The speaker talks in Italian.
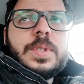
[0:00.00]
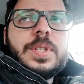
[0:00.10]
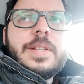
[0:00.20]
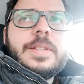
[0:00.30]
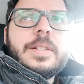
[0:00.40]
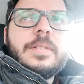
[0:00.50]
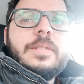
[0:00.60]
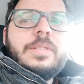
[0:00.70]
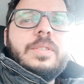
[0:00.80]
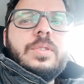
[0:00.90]
senza
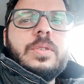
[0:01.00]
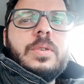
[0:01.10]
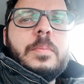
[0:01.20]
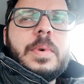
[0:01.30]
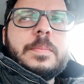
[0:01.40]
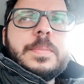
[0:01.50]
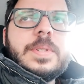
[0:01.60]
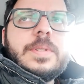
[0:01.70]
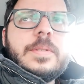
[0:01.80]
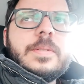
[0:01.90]
Google
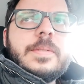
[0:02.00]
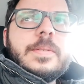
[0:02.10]
Maps.